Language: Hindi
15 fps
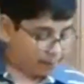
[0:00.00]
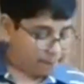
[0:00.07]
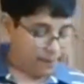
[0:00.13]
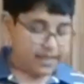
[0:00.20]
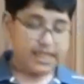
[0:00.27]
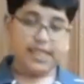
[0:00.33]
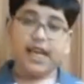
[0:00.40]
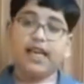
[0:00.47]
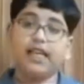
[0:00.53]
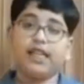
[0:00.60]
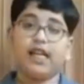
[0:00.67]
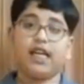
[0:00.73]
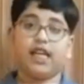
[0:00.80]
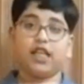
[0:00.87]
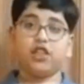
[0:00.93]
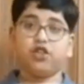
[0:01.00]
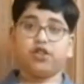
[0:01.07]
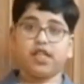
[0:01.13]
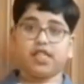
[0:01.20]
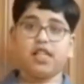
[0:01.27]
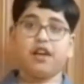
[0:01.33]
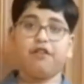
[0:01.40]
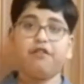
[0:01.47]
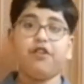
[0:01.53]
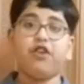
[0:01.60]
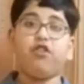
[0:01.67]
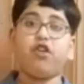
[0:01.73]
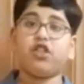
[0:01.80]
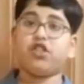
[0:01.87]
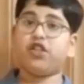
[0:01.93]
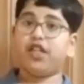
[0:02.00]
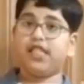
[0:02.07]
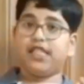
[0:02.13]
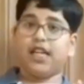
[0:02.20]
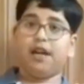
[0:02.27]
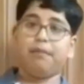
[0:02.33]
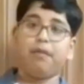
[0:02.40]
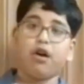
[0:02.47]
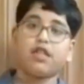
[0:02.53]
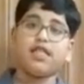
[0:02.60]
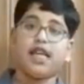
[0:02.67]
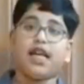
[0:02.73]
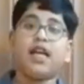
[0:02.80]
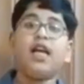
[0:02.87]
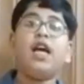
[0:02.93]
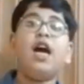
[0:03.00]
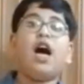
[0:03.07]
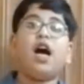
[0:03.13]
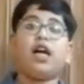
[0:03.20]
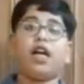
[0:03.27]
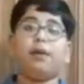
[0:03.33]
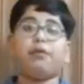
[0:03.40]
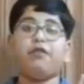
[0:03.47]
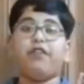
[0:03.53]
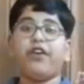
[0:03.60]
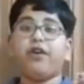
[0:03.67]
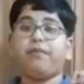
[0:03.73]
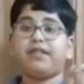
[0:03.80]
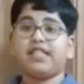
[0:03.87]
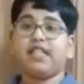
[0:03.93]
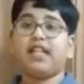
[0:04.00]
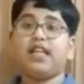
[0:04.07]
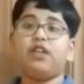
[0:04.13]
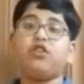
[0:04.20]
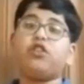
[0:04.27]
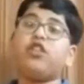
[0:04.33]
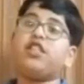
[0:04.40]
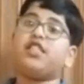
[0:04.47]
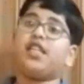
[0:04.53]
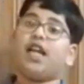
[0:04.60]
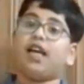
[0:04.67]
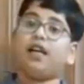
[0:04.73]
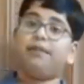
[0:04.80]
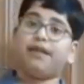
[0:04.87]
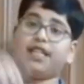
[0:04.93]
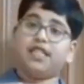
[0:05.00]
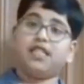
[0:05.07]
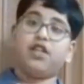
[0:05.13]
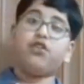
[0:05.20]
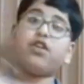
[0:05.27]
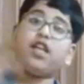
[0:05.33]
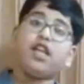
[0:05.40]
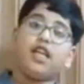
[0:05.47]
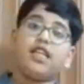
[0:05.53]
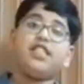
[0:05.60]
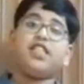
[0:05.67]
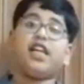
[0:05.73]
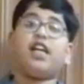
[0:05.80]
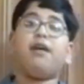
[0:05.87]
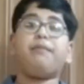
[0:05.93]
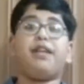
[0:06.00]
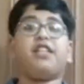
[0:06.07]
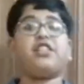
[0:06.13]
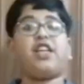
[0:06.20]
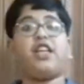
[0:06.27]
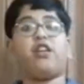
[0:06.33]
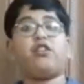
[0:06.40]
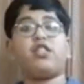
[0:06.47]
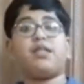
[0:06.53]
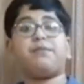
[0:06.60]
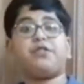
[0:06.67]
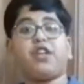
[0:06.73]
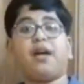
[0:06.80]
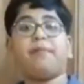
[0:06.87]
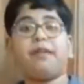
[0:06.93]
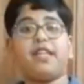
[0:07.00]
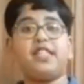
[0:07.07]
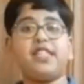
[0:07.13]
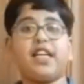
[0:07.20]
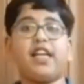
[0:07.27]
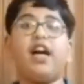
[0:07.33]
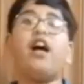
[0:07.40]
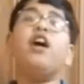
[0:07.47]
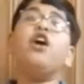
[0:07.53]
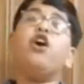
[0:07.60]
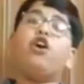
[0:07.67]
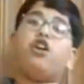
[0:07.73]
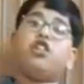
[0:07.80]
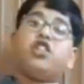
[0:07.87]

बस यही था एक छोटा सा रिव्यू और छोटी सी अनबॉक्सिंग अगर आपको वीडियो पसंद आई हो तो नीचे लाइक का बटन ज़रूर क्लिक कीजिएगा मेरे चैनल को सब्सक्राइब कीजिएगा और